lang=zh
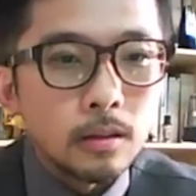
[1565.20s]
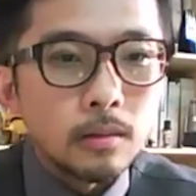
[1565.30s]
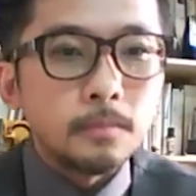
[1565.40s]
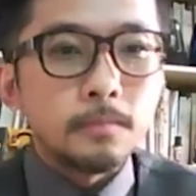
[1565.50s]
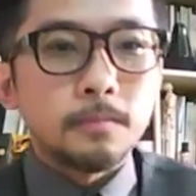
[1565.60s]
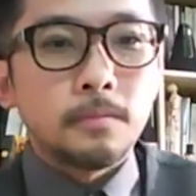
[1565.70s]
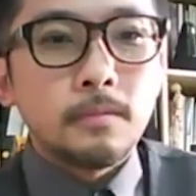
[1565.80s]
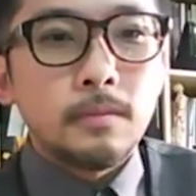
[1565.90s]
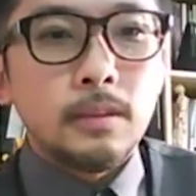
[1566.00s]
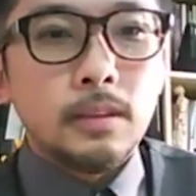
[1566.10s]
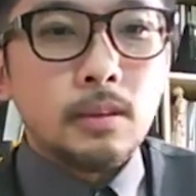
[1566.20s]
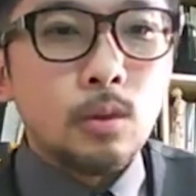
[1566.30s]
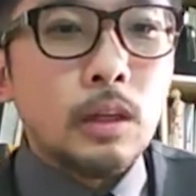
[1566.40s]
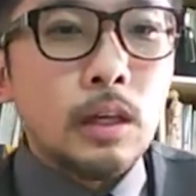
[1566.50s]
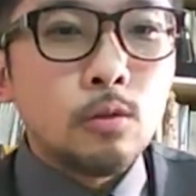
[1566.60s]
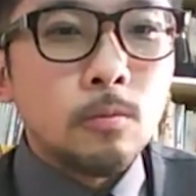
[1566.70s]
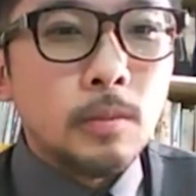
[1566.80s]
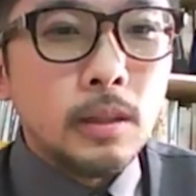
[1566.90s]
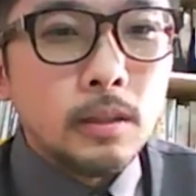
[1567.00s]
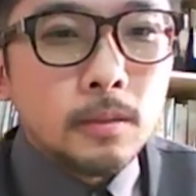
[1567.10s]
好，对，还要准
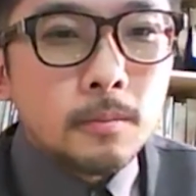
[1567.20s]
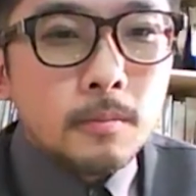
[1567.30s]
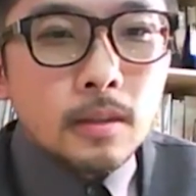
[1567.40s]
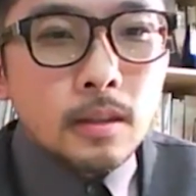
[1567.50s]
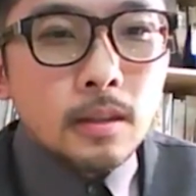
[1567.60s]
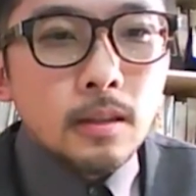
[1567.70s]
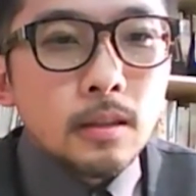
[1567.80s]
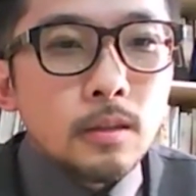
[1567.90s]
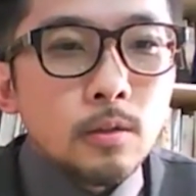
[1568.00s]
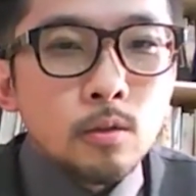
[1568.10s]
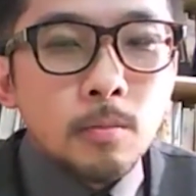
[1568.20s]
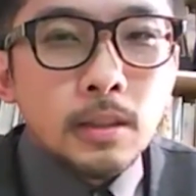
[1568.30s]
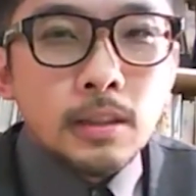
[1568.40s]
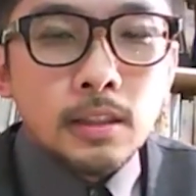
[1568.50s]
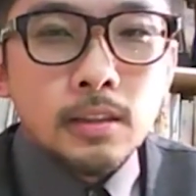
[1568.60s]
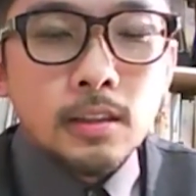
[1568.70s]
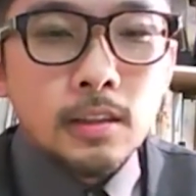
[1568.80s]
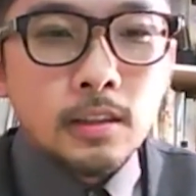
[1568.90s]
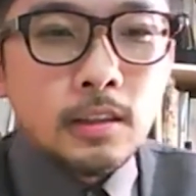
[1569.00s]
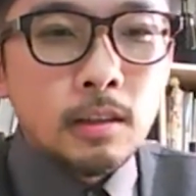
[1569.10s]
备准备赛先生
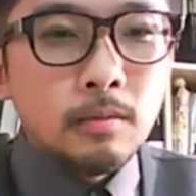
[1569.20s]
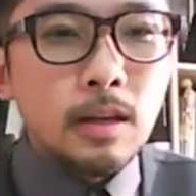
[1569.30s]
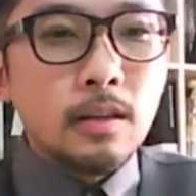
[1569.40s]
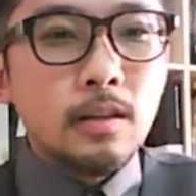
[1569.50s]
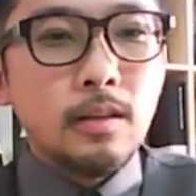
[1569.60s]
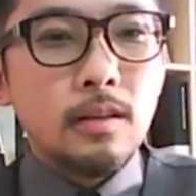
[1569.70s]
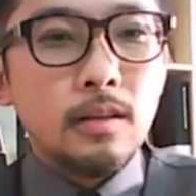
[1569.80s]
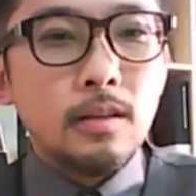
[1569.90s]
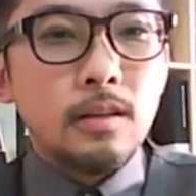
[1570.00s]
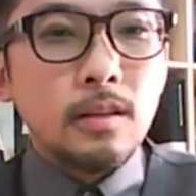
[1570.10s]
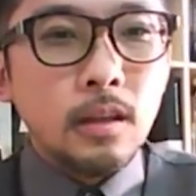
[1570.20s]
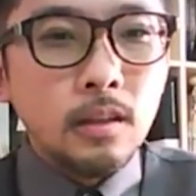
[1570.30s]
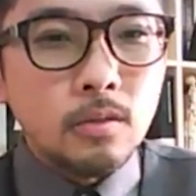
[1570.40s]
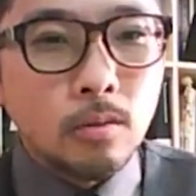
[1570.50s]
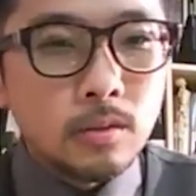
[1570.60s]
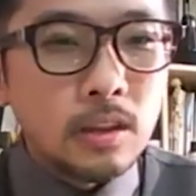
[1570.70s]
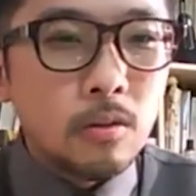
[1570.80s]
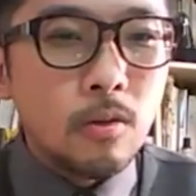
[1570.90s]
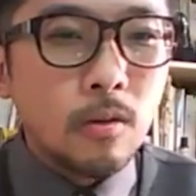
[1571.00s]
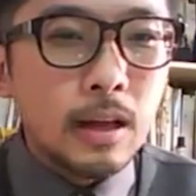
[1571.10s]
的胶带。哎，从
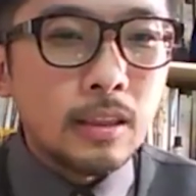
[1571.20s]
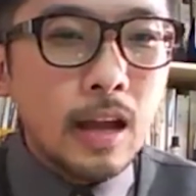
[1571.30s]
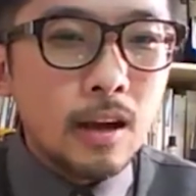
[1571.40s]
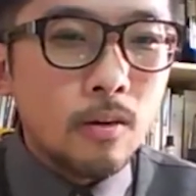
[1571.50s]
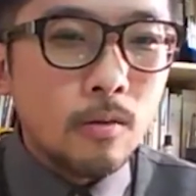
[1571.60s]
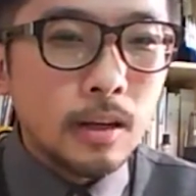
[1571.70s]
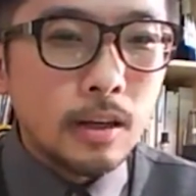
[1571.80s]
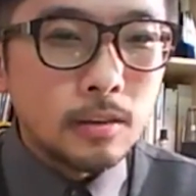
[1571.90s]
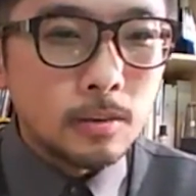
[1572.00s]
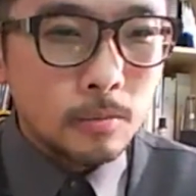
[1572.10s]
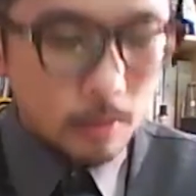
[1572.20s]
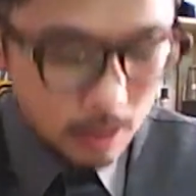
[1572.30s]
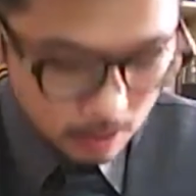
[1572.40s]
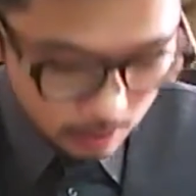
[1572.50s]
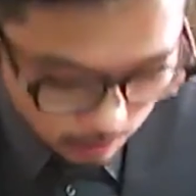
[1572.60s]
小孔看大孔会看到什么？我看